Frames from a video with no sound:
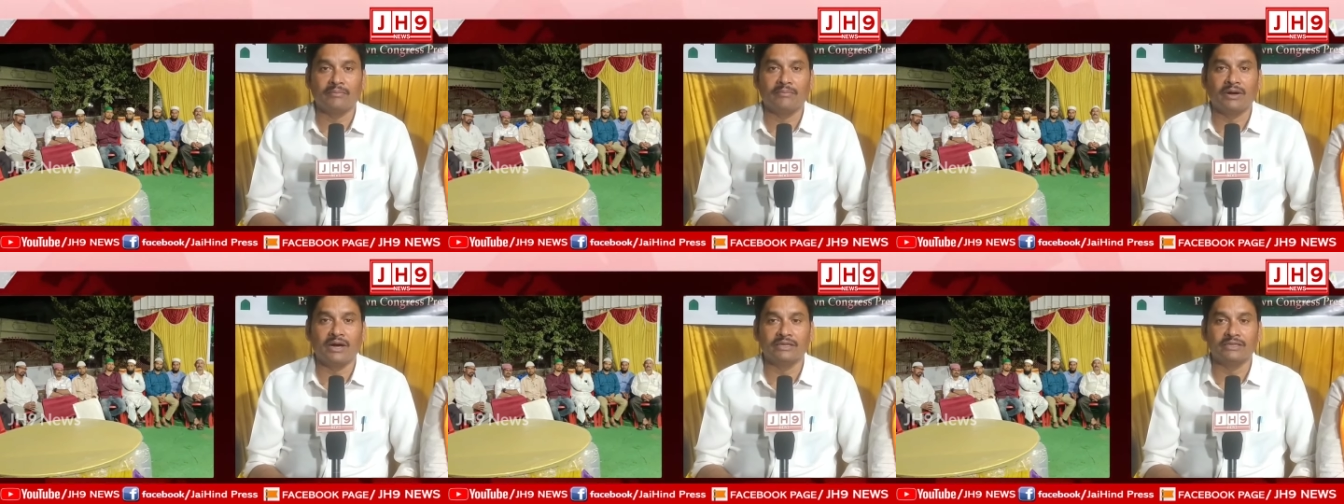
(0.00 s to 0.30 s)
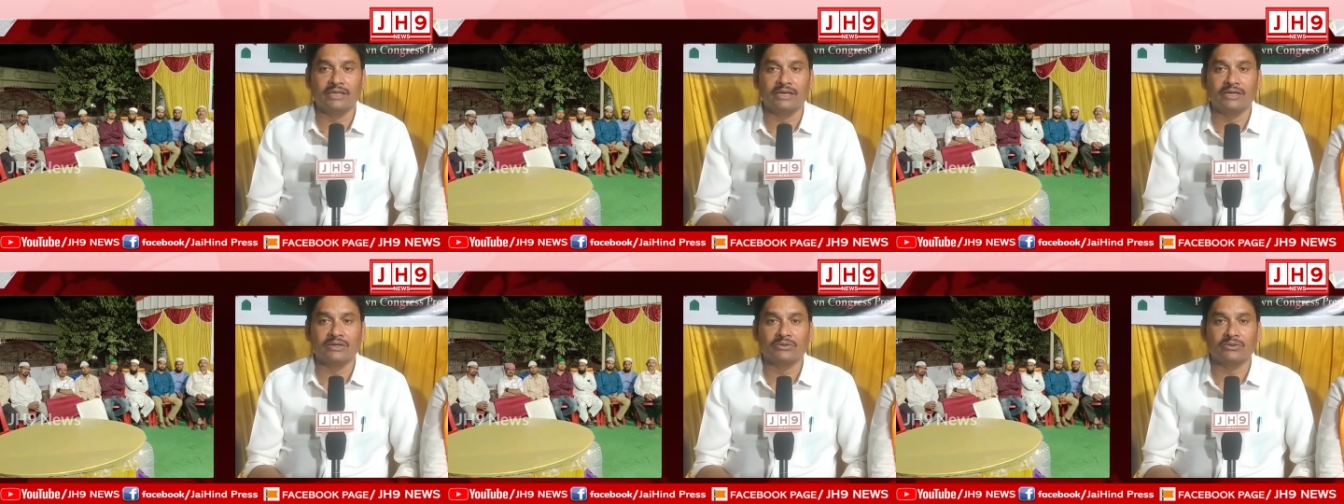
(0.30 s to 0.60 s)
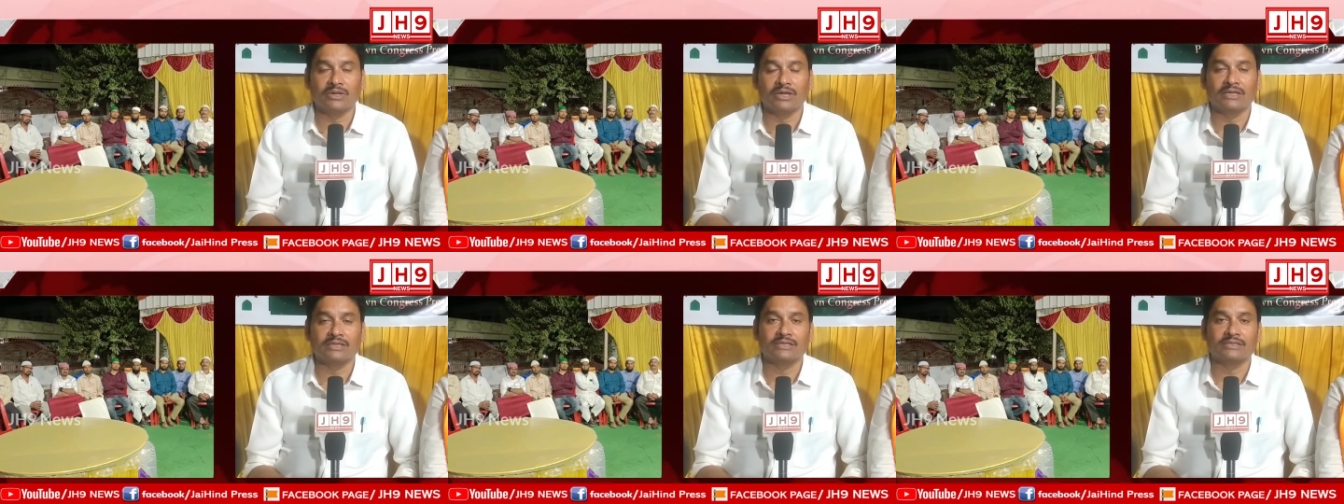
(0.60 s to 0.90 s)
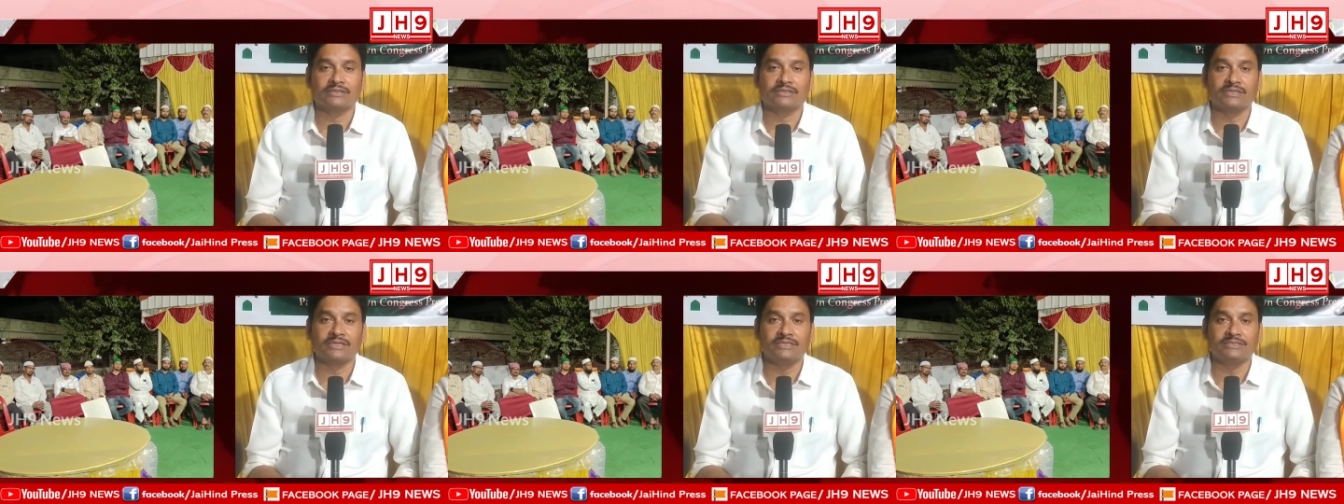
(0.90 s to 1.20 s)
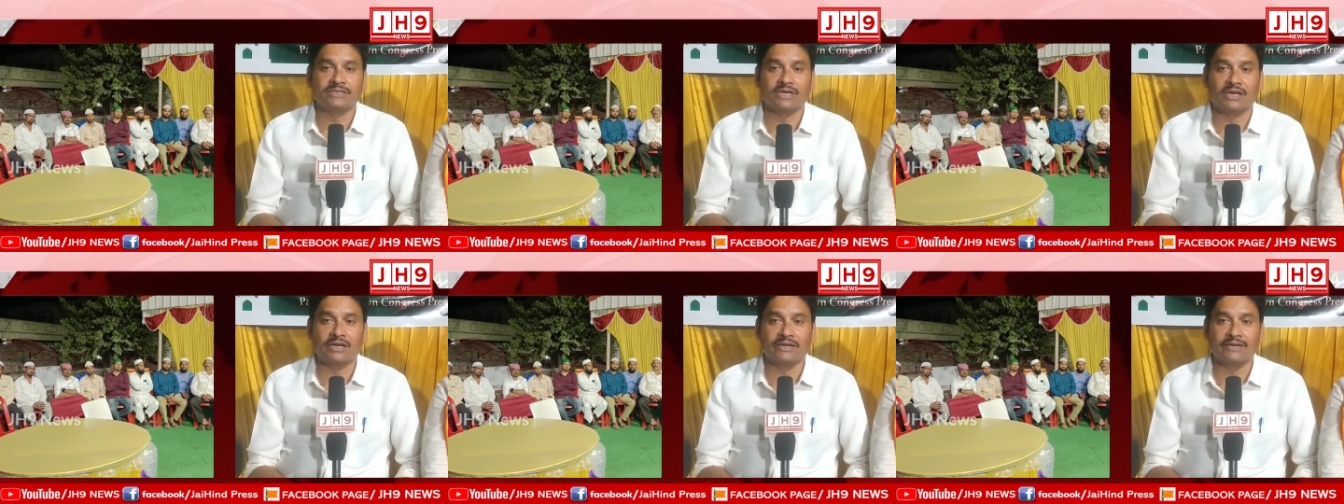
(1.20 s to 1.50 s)
బాధల్ని కూడా
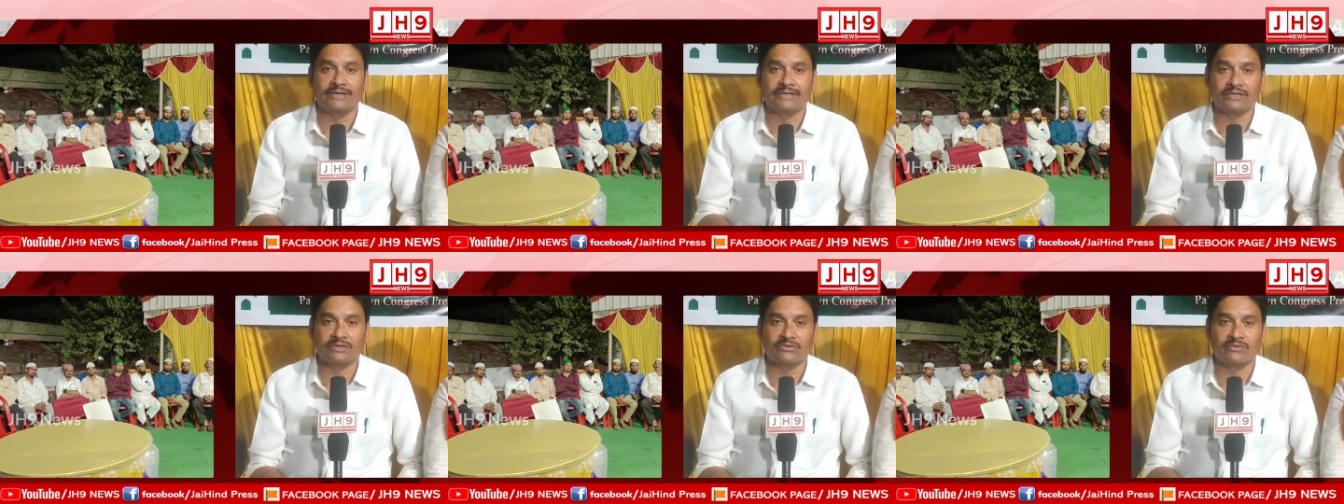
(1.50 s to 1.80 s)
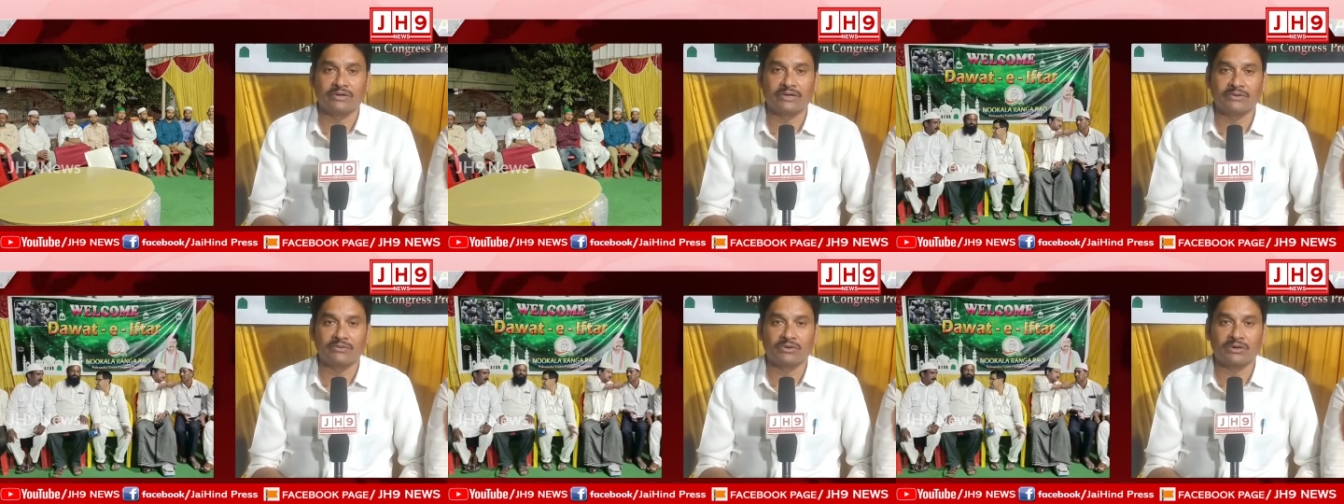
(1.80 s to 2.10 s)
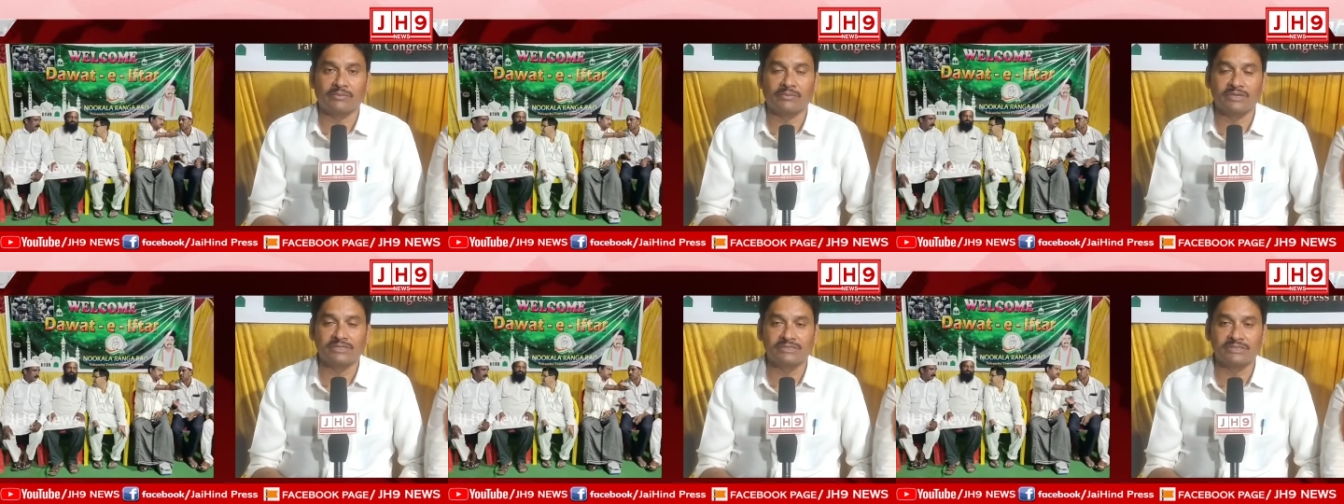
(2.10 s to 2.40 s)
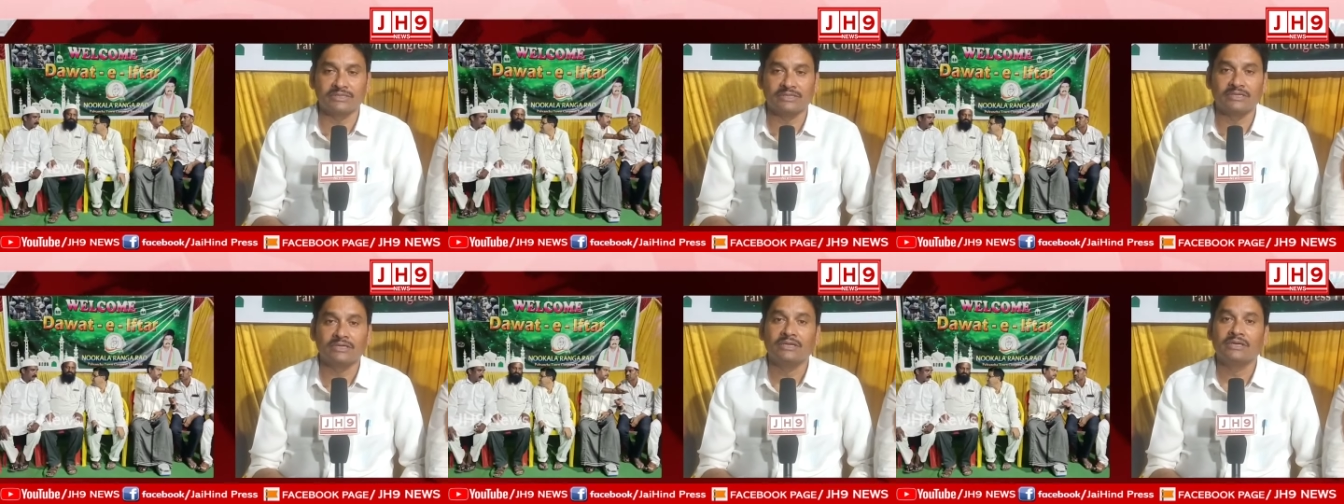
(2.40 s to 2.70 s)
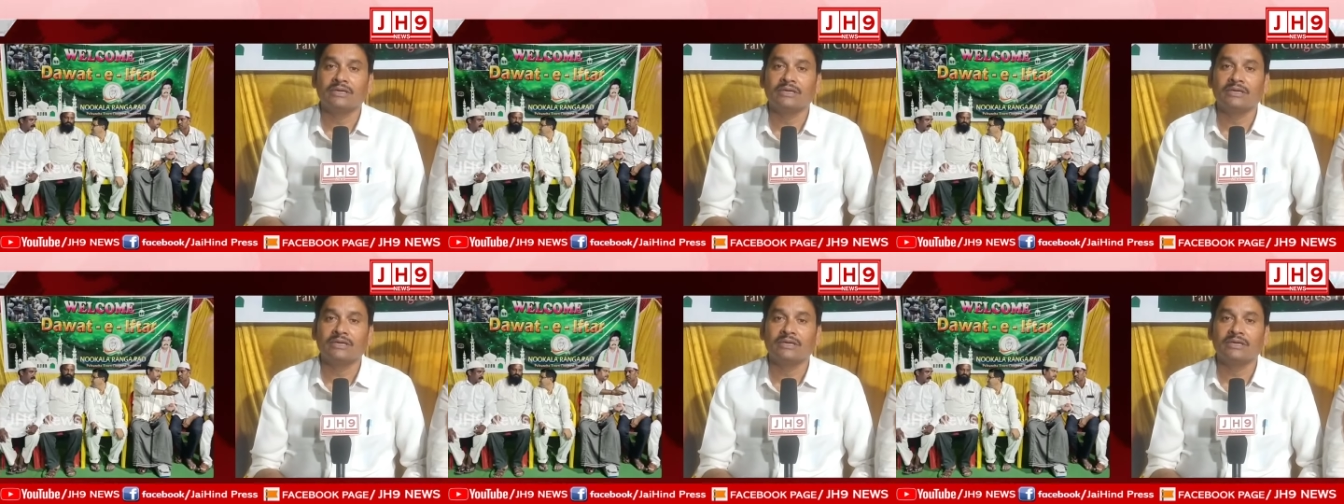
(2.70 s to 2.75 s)
తీర్చాలనేటటువంటి ఒక మంచి